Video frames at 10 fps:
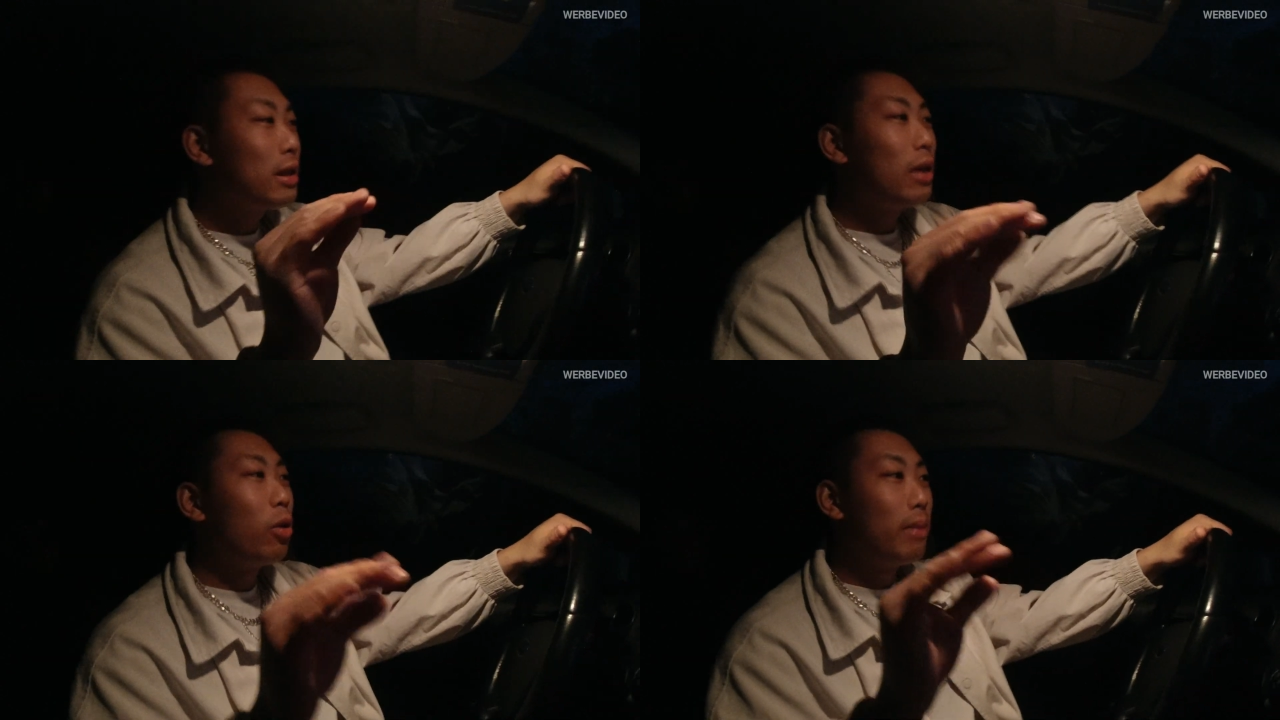
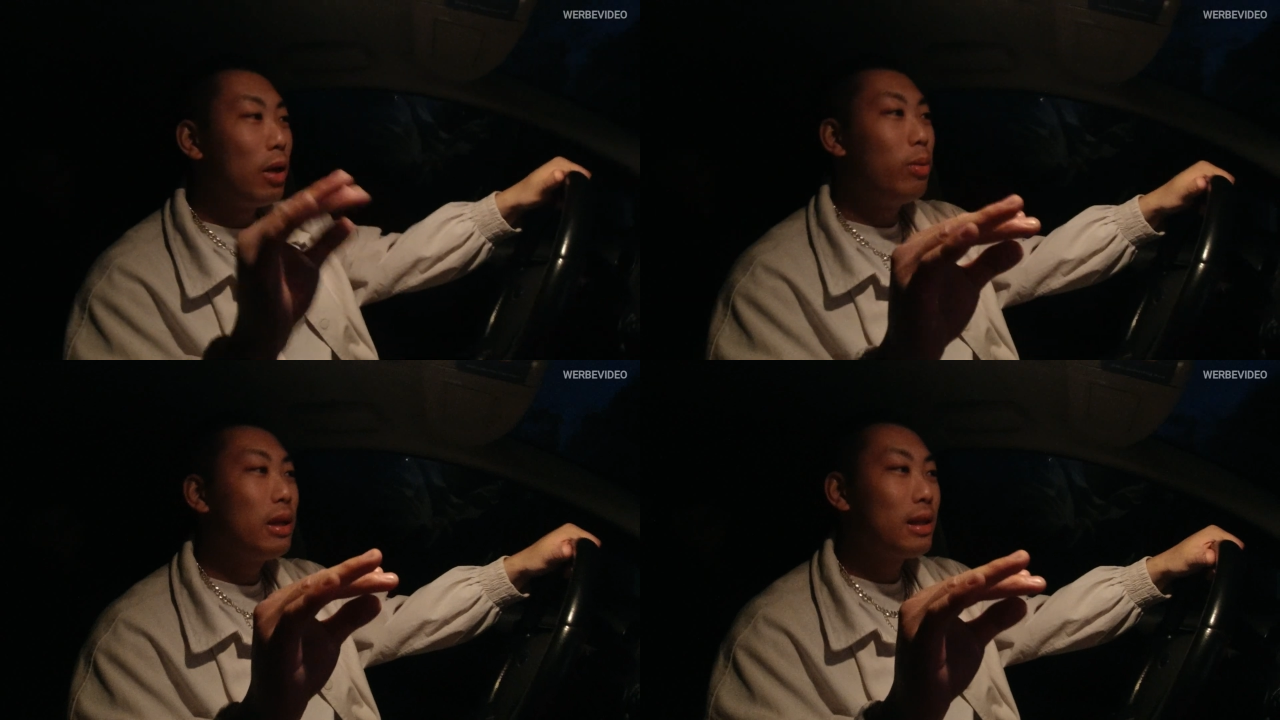euch da noch
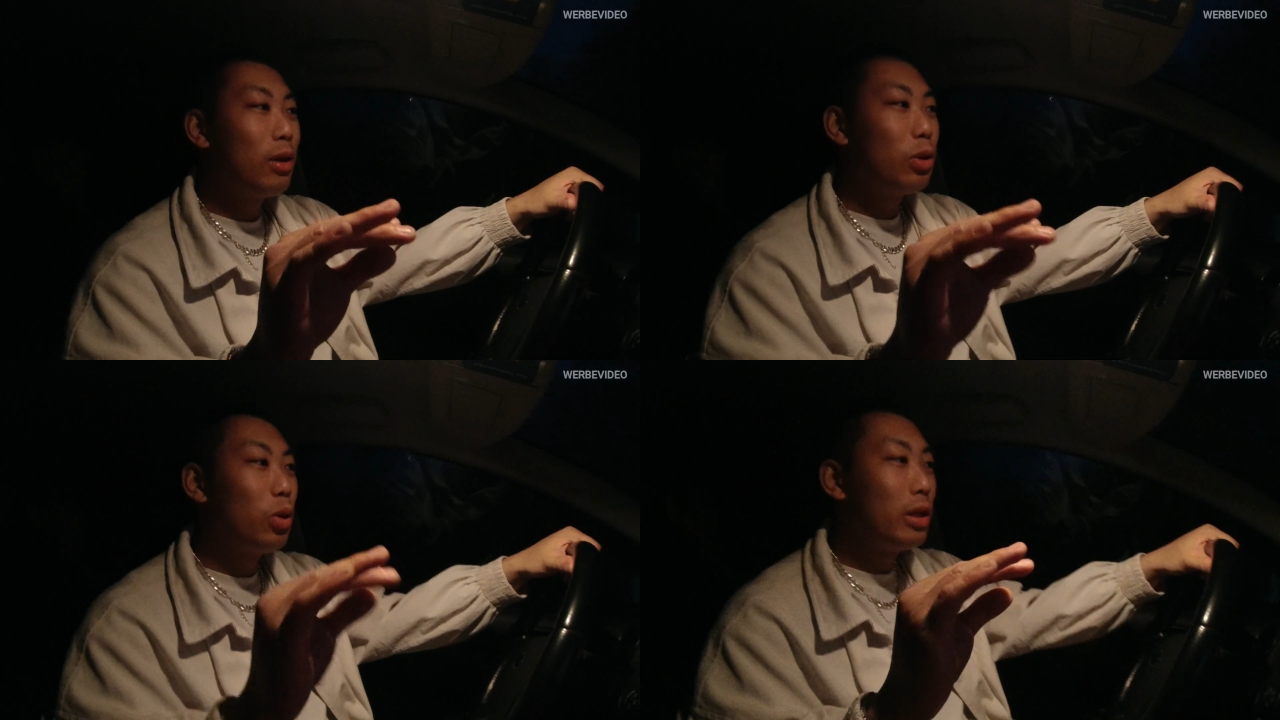mehr über das
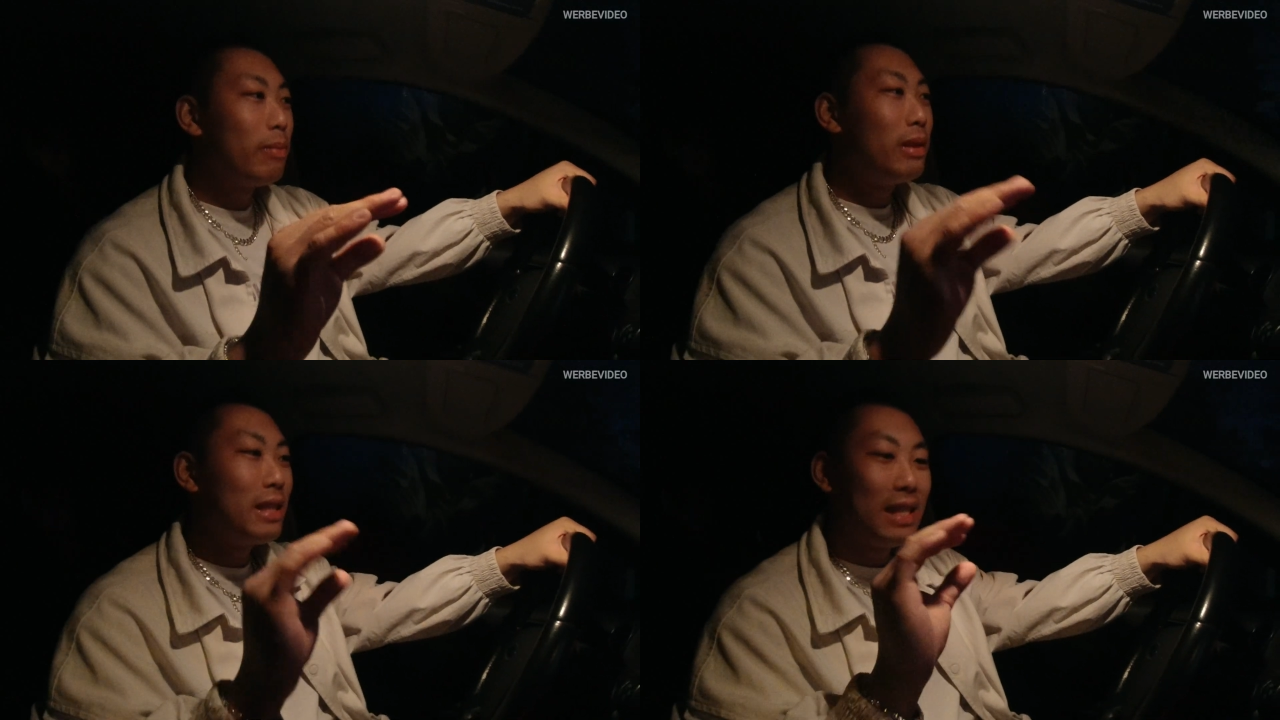Auto und
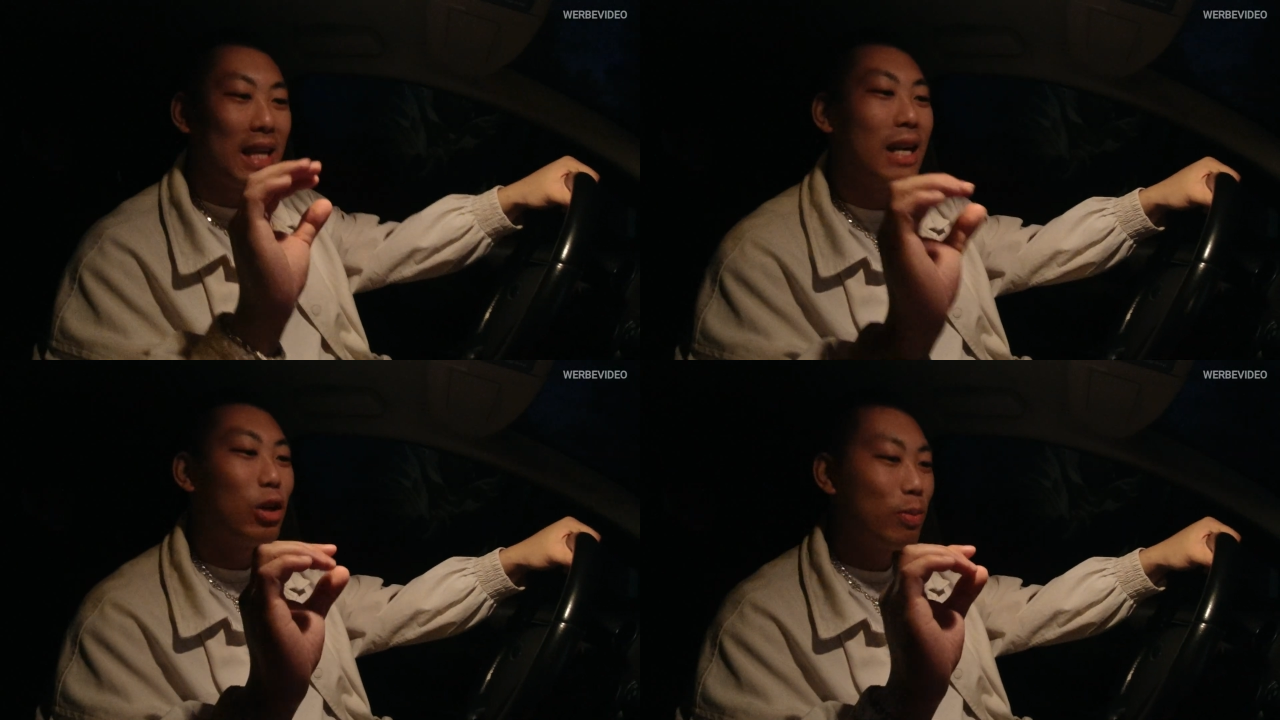dann bin ich
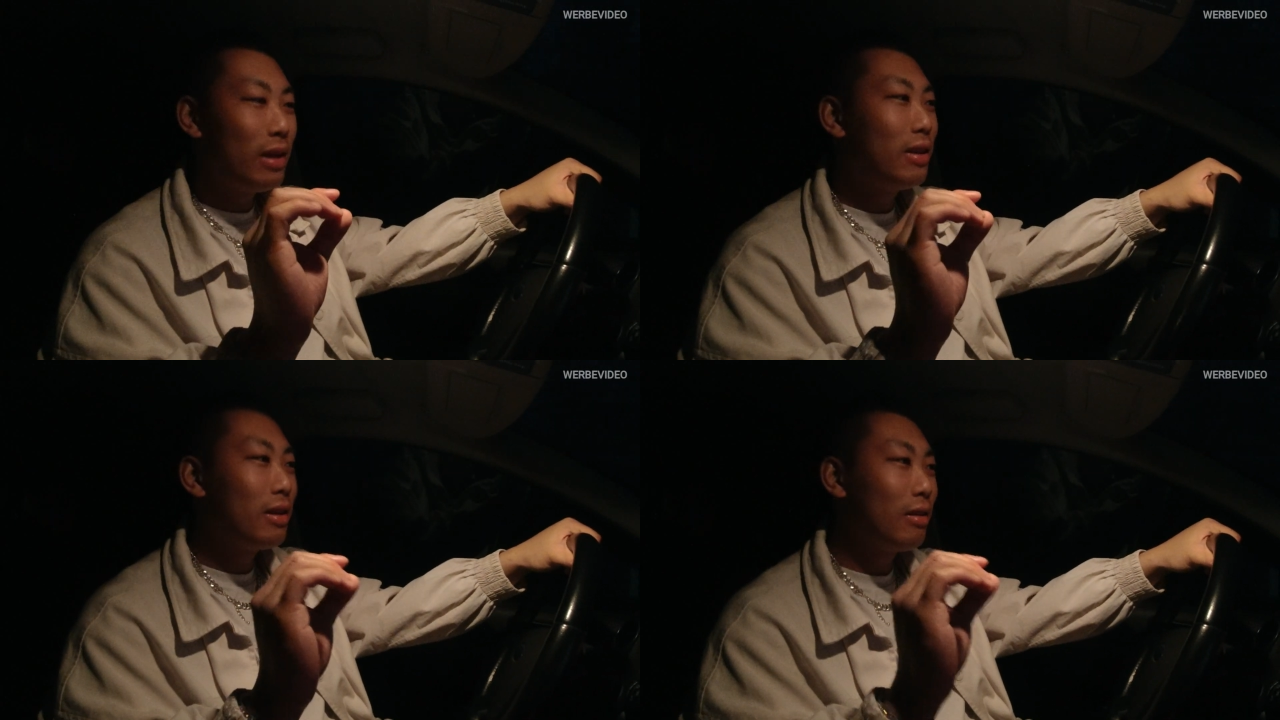sehr
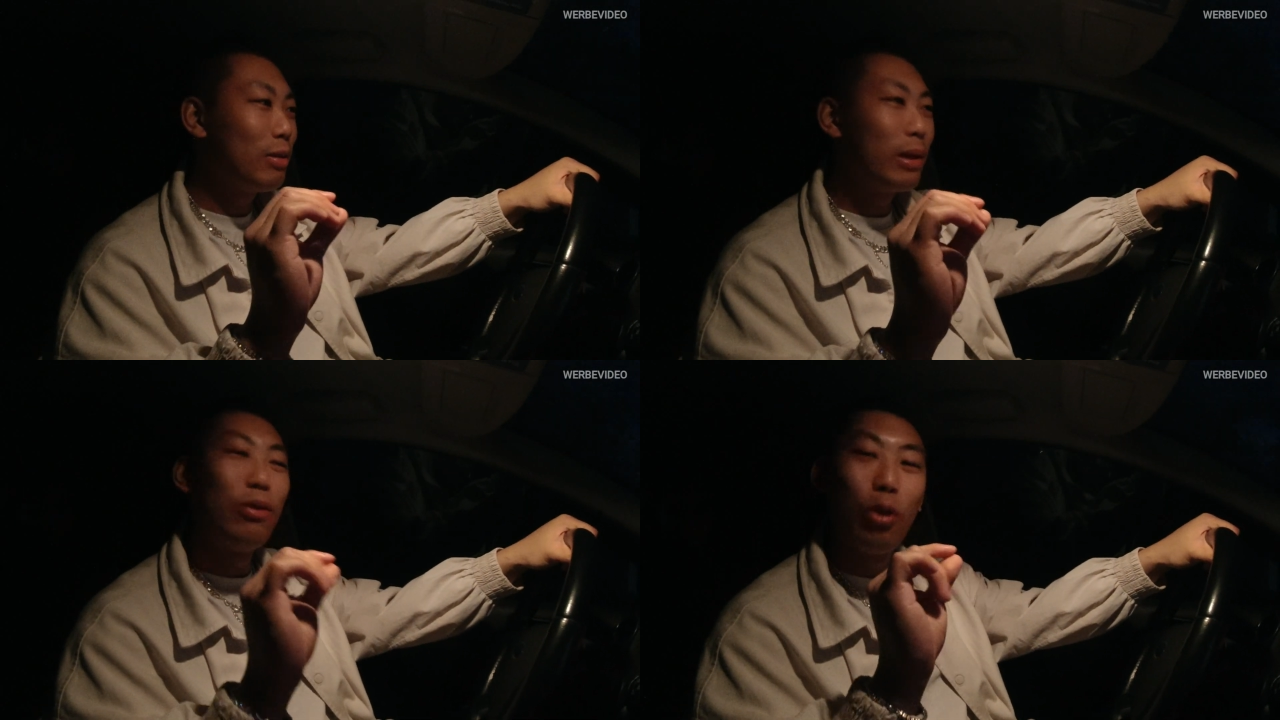gespannt,
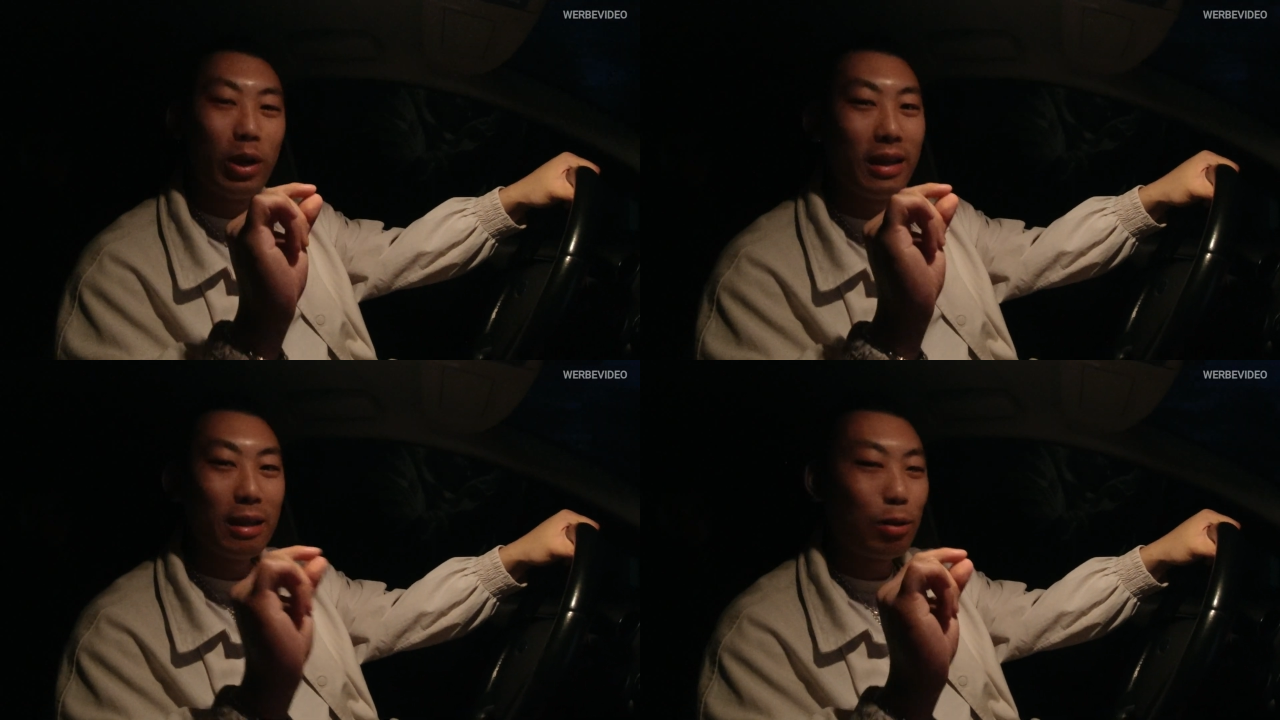was meine
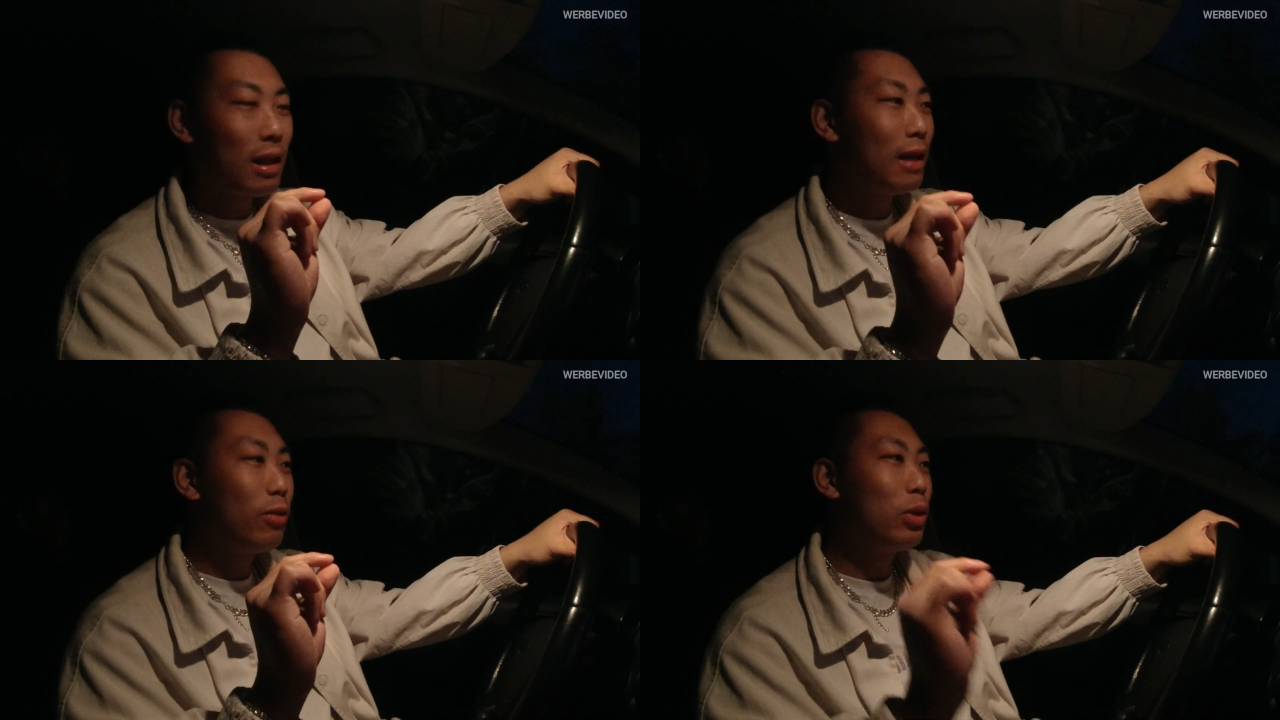Freundin dazu
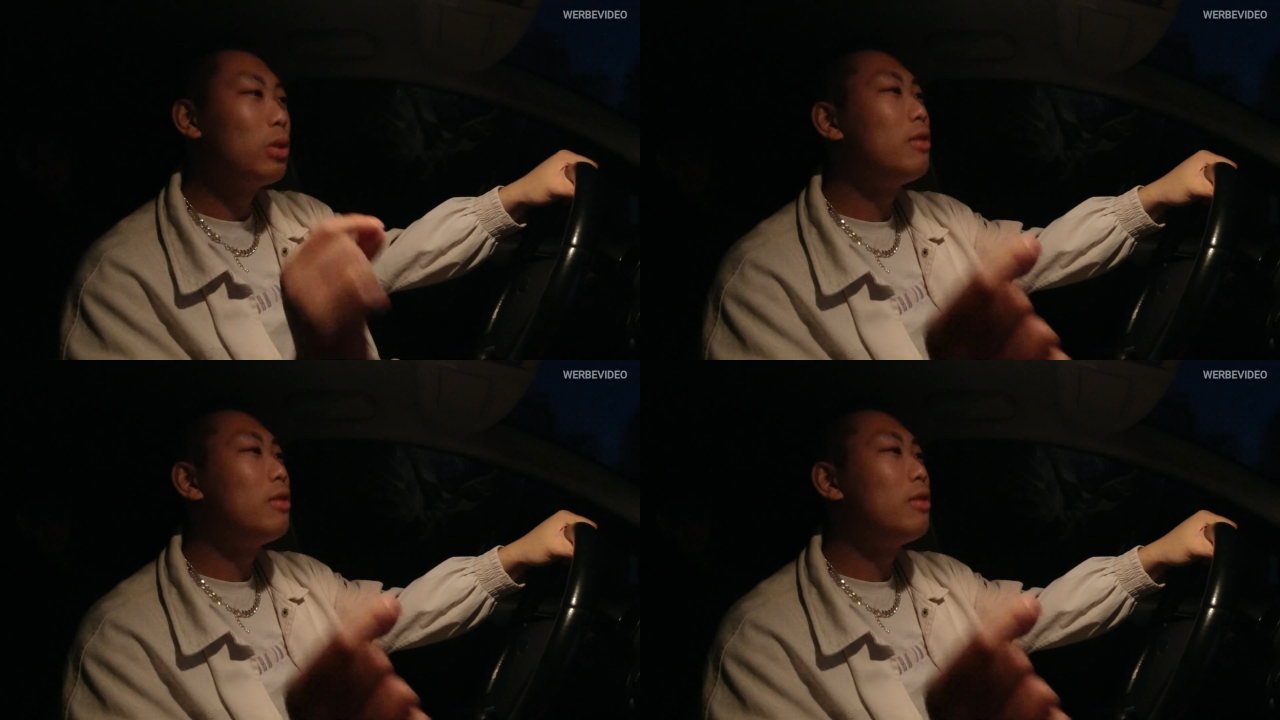sagen wird.